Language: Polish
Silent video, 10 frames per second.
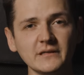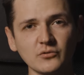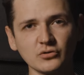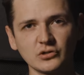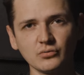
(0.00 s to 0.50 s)
Film
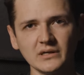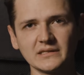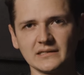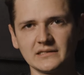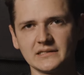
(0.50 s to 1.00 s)
kontynuuje
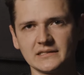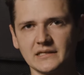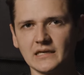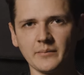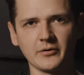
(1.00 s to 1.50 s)
tradycję
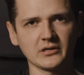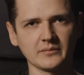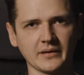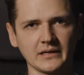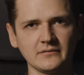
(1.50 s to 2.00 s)
serii
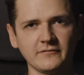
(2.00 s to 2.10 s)
American Pie,